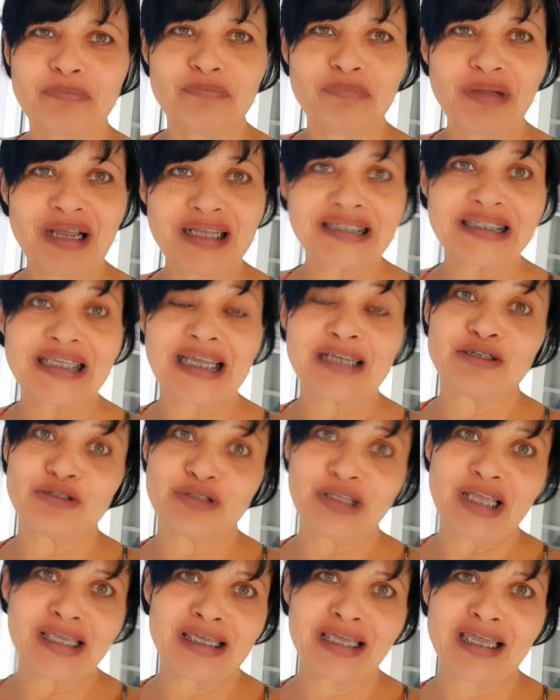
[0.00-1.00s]
passar, que eu
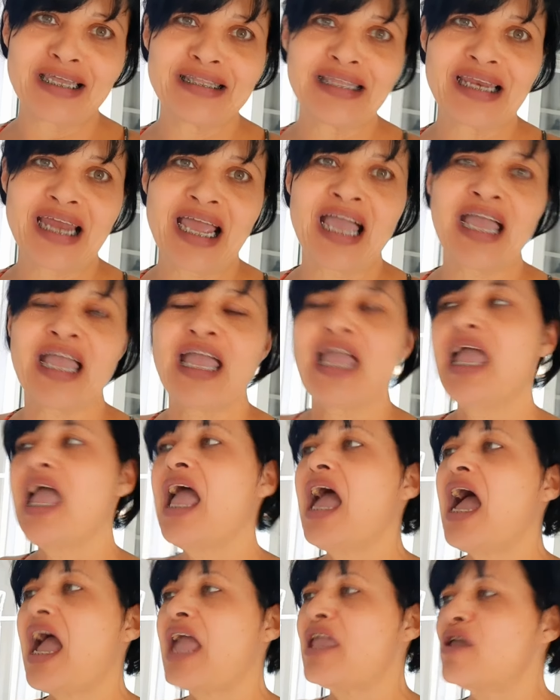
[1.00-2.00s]
tenho que entrar.
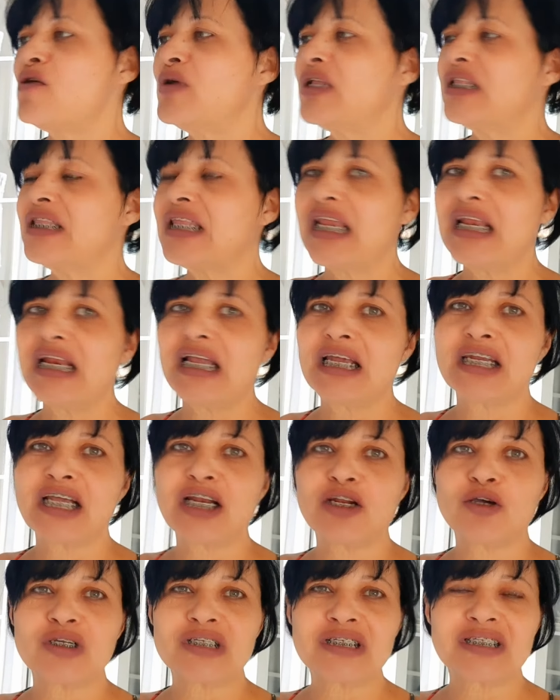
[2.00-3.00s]
Aí eu entrei lá
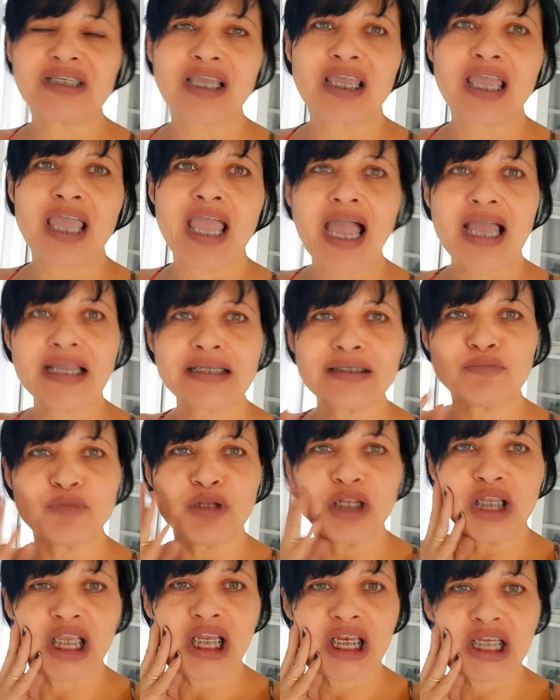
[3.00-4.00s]
na loja de 5 reais,
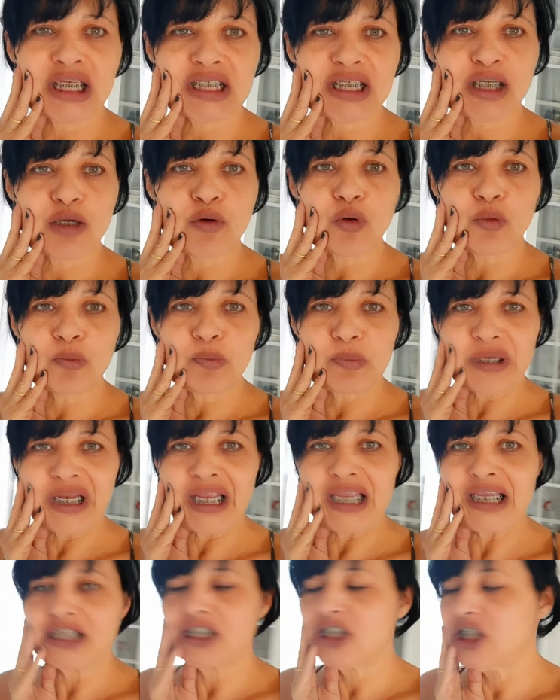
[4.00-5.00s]
meninas, e
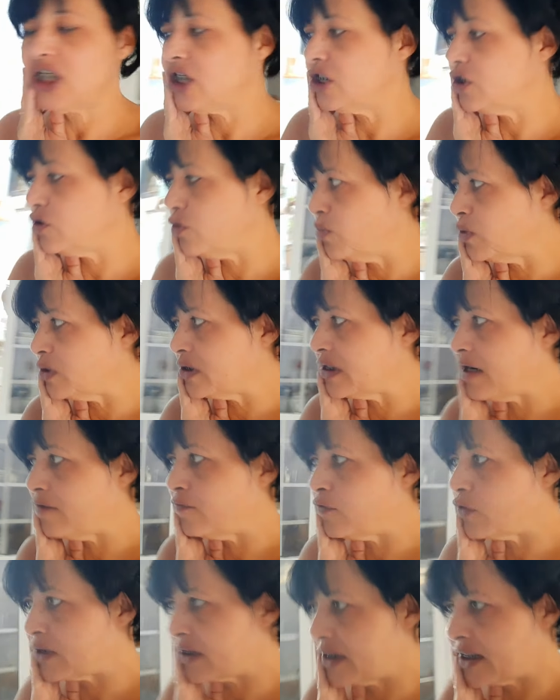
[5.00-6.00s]
comprei, gente, vou mostrar
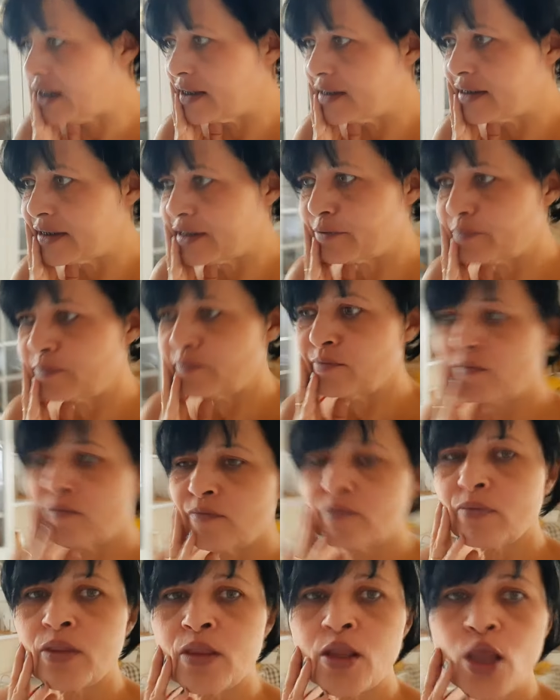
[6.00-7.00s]
vocês.
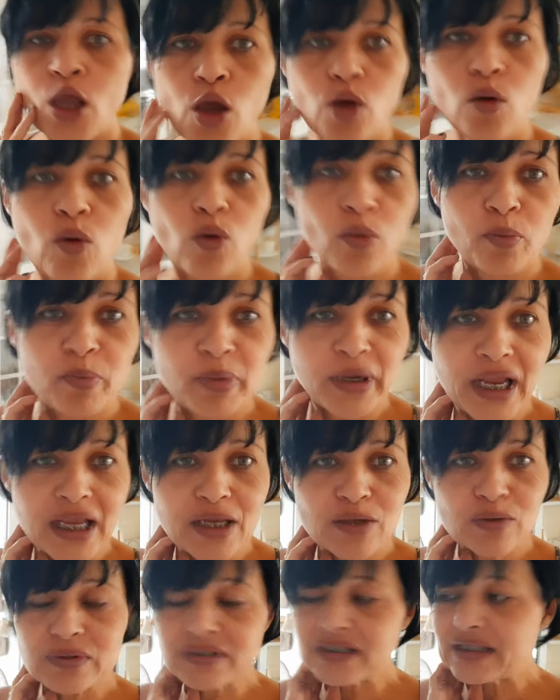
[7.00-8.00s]

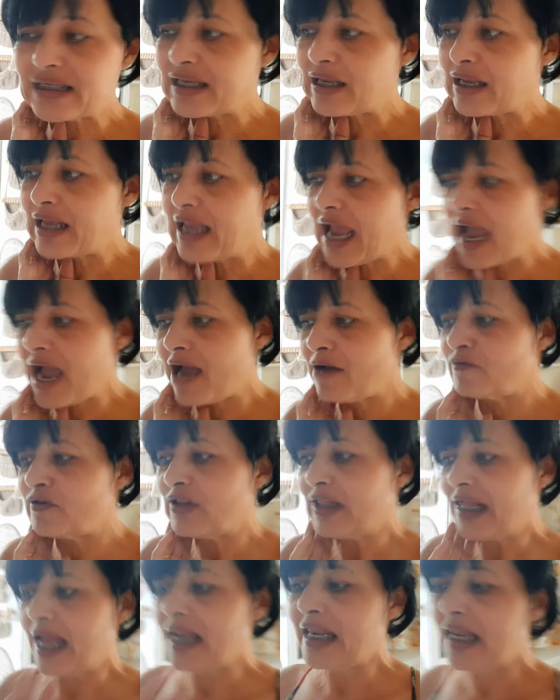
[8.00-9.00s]
Comprei uns garfo,
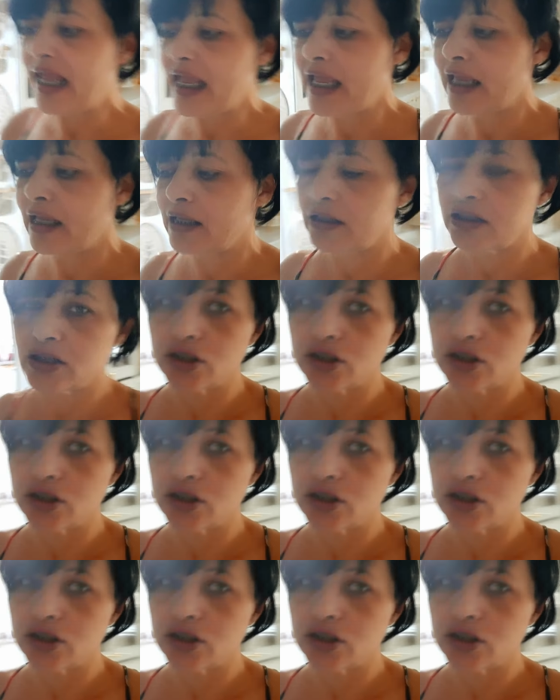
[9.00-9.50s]
talher,